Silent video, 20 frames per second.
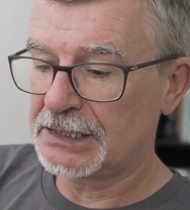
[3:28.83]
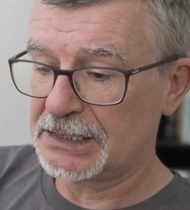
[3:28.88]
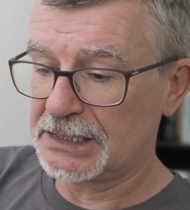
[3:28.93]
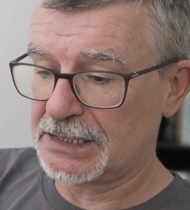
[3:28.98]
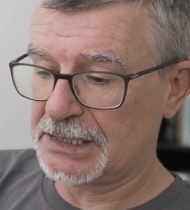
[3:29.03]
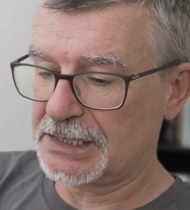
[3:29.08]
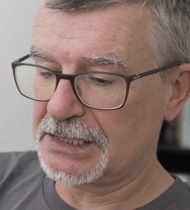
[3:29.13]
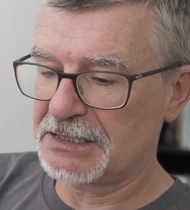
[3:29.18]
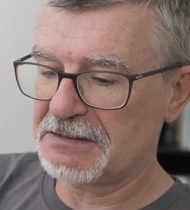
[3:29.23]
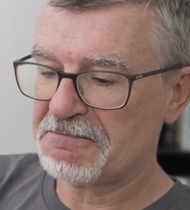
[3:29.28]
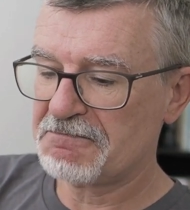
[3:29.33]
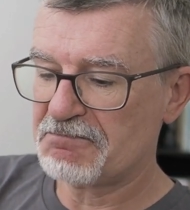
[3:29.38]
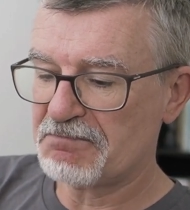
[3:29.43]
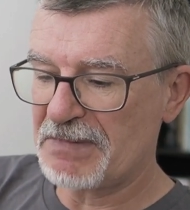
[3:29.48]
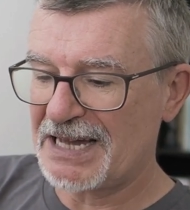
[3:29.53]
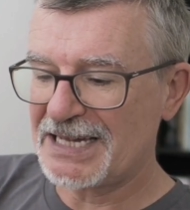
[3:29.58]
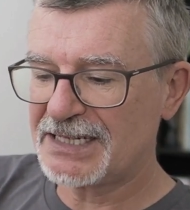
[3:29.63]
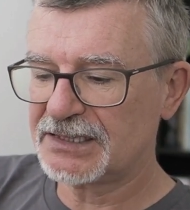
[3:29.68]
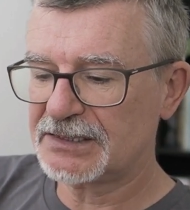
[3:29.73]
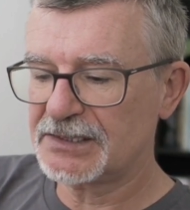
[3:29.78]
äh,
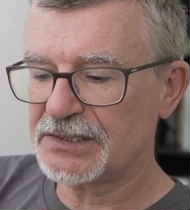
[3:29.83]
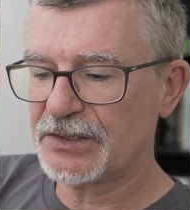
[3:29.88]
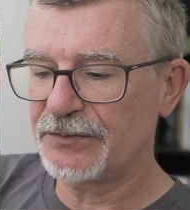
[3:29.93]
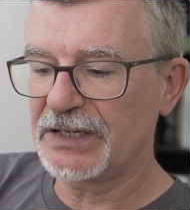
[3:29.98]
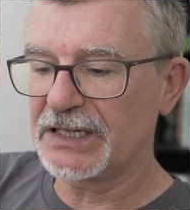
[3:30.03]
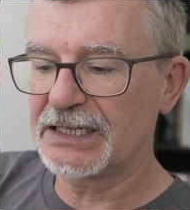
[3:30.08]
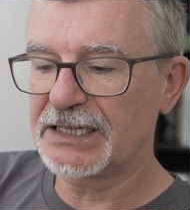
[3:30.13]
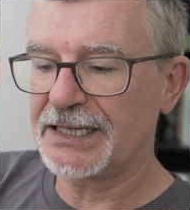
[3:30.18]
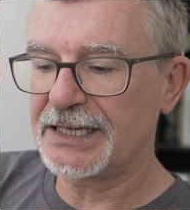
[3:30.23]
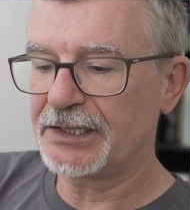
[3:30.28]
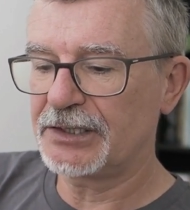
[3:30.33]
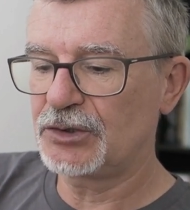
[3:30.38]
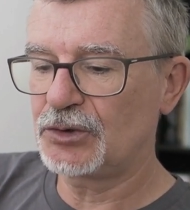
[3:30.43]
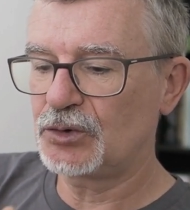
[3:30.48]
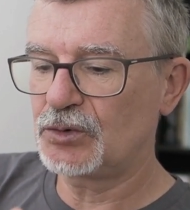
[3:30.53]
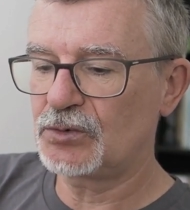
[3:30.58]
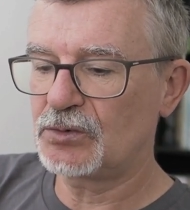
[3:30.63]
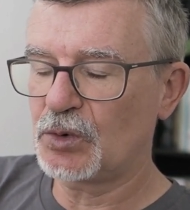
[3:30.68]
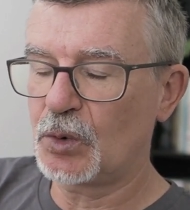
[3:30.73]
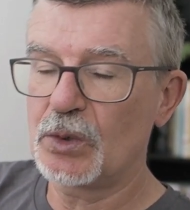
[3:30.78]
macht also wirklich ein
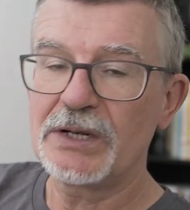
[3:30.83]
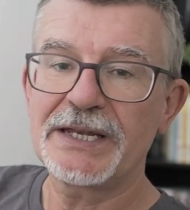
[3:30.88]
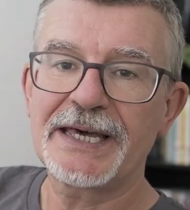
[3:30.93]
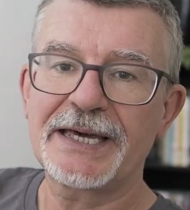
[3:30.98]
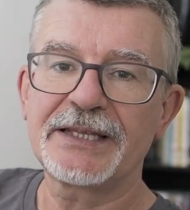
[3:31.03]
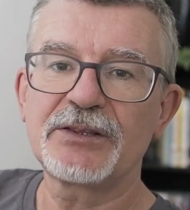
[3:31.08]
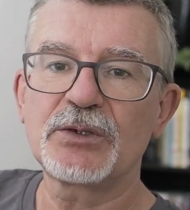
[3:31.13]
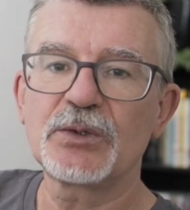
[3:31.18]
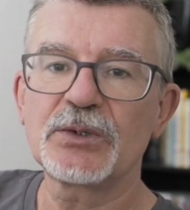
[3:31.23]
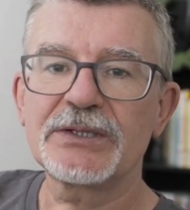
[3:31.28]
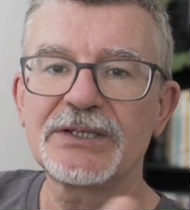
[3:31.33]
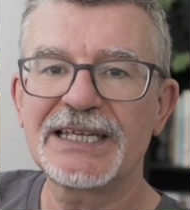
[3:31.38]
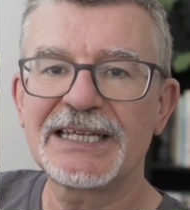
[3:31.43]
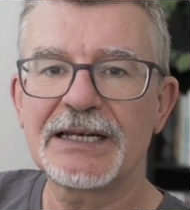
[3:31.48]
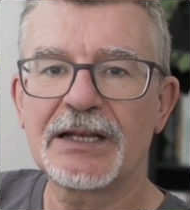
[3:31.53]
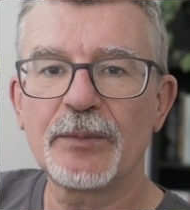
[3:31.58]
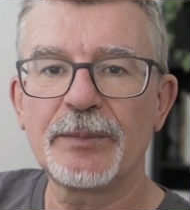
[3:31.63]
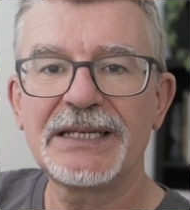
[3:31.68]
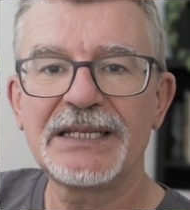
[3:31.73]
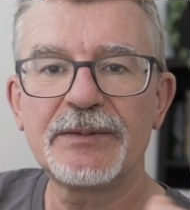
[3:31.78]
tollen Eindruck und ich
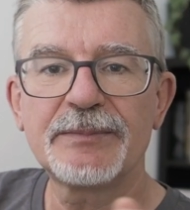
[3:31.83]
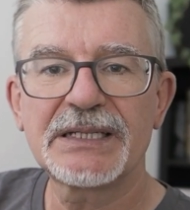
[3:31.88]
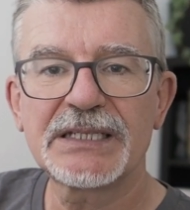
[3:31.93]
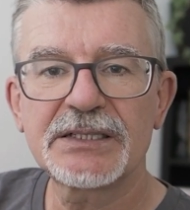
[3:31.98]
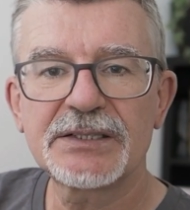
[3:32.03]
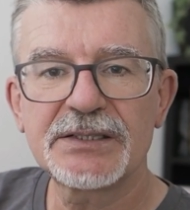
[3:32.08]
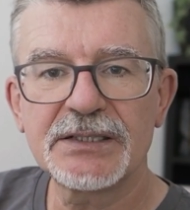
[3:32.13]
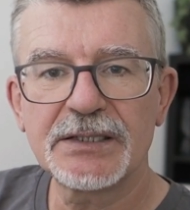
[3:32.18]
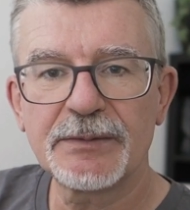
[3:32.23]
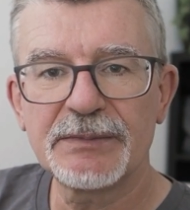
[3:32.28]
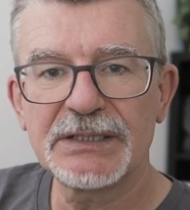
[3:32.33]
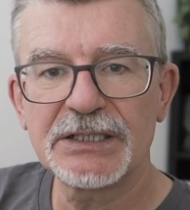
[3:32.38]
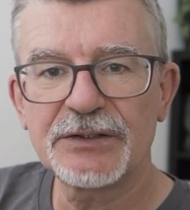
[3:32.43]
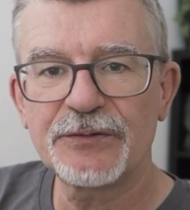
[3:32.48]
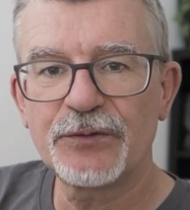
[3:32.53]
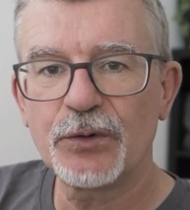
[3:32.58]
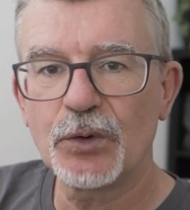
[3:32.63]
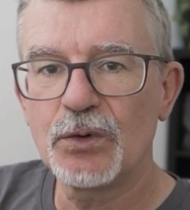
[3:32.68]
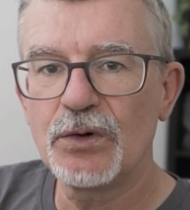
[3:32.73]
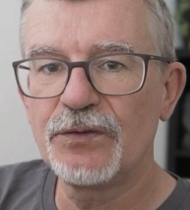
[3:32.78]
glaube, niemand, der mit
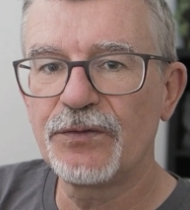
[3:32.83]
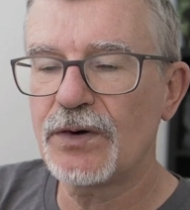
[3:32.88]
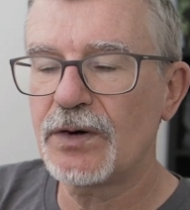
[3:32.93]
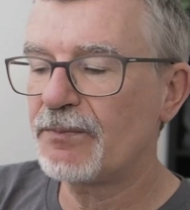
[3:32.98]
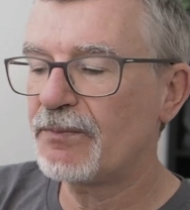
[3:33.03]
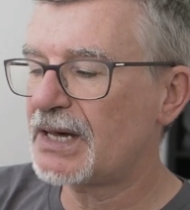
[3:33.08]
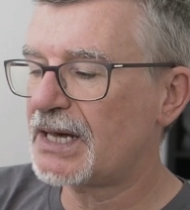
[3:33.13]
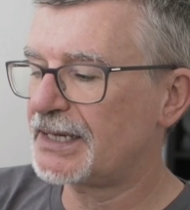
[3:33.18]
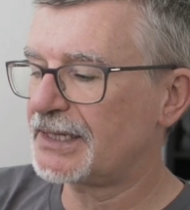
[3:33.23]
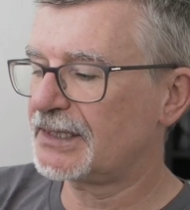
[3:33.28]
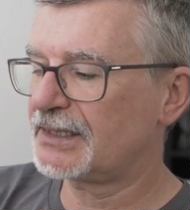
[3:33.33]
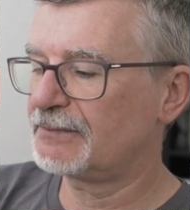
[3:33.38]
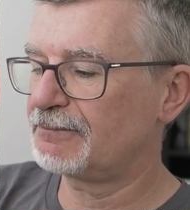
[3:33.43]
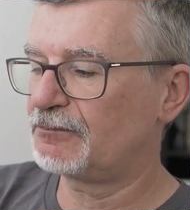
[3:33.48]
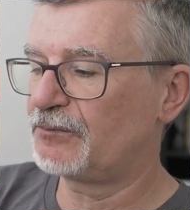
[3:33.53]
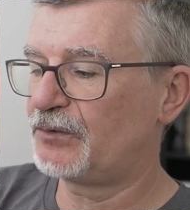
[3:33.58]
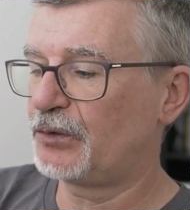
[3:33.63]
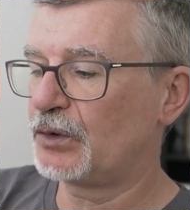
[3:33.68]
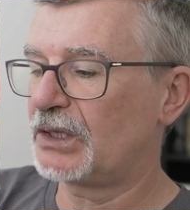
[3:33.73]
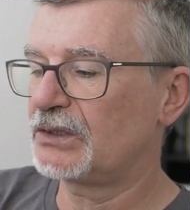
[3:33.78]
Vollformat
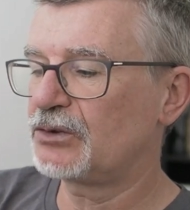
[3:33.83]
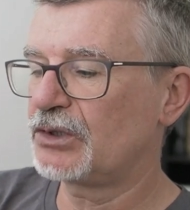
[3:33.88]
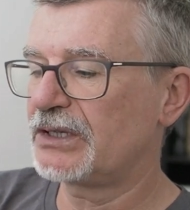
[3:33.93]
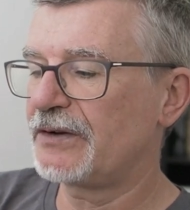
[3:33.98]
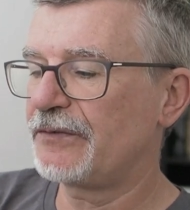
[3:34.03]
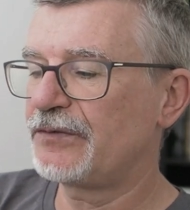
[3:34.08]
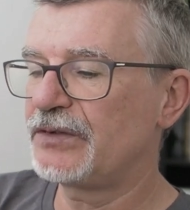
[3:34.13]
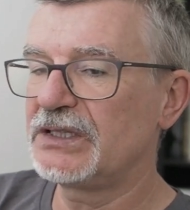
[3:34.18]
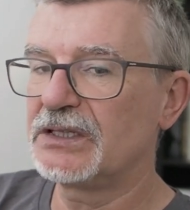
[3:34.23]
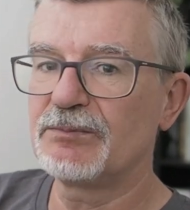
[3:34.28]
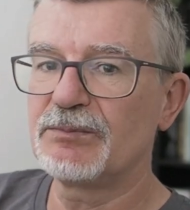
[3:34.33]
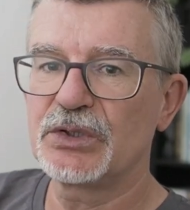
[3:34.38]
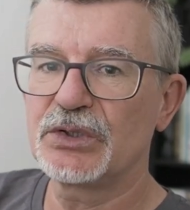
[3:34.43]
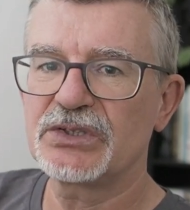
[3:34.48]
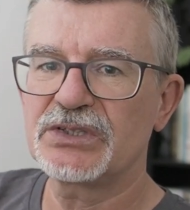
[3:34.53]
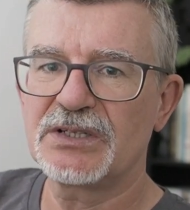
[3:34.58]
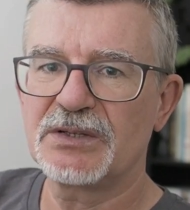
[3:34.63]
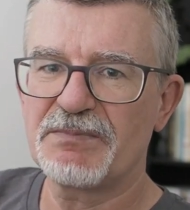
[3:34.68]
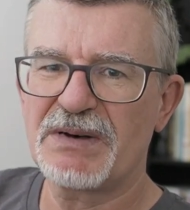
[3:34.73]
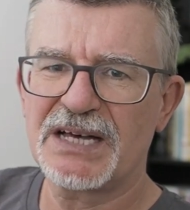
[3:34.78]
fotografieren
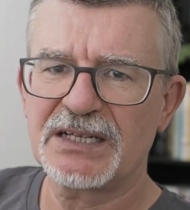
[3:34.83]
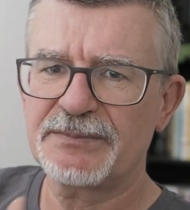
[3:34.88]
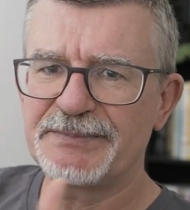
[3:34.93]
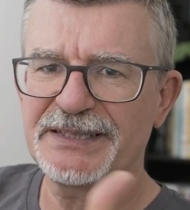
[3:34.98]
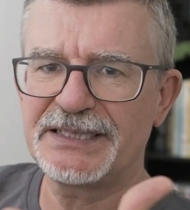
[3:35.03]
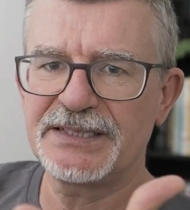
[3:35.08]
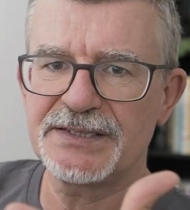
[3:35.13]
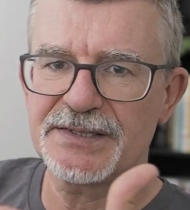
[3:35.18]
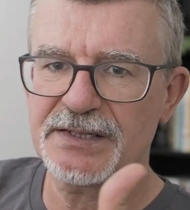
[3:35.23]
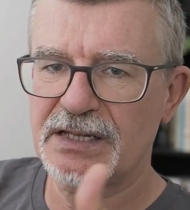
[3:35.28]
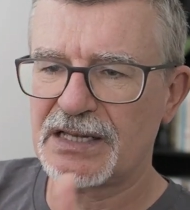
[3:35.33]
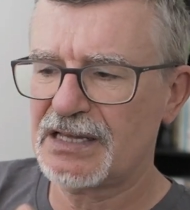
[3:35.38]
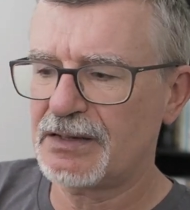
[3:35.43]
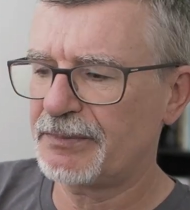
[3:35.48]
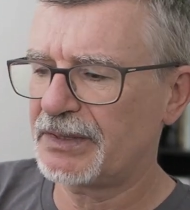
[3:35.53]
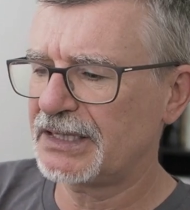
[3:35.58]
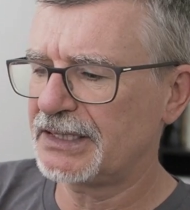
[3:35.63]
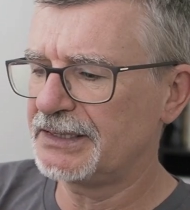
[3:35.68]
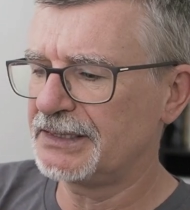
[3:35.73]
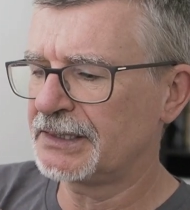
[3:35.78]
möchte, macht mit dieser
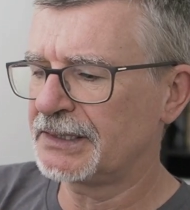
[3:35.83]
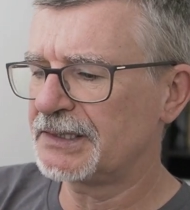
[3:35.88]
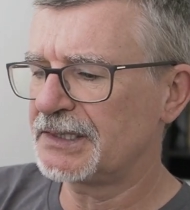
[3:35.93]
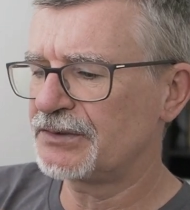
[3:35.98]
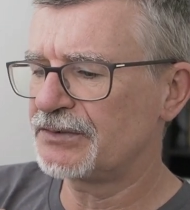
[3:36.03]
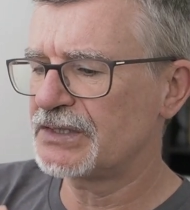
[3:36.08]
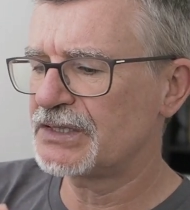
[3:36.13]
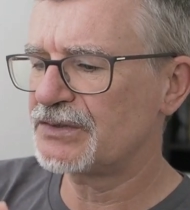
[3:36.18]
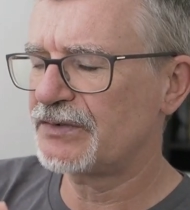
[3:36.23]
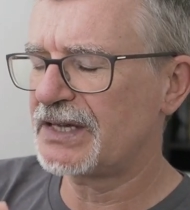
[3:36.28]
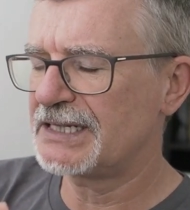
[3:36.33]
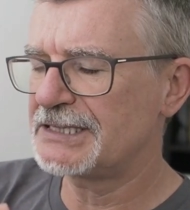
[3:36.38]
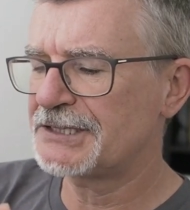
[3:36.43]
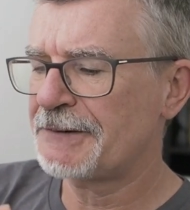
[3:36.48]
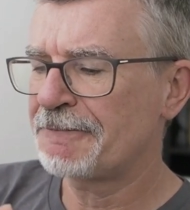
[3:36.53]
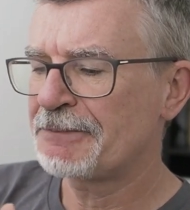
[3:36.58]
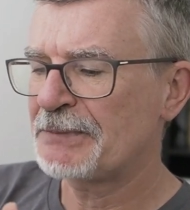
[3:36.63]
Kamera irgendetwas falsch.